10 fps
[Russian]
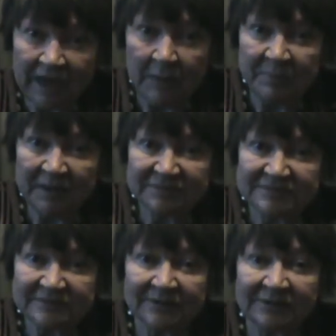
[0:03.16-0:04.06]

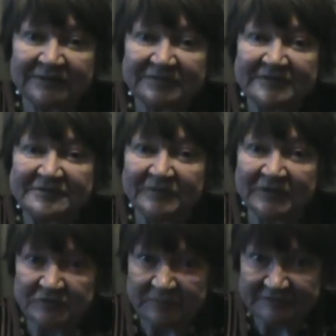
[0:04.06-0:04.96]
Опять Анита из
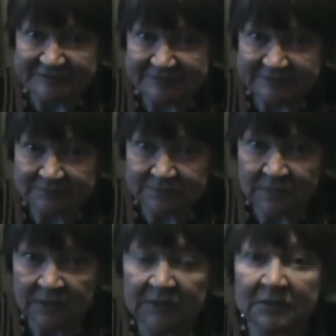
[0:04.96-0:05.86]
Венспилс.
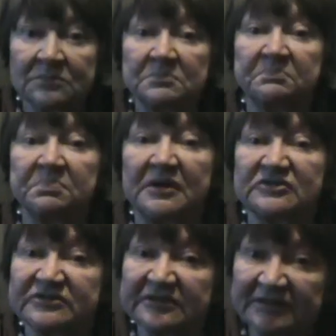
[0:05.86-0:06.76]

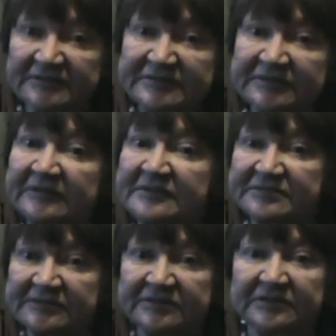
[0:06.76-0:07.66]
Пожалуйста,
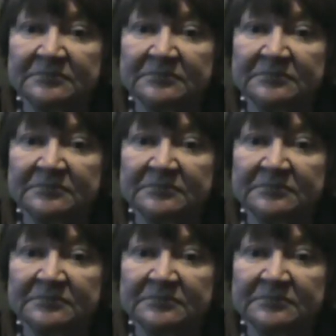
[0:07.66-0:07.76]
носите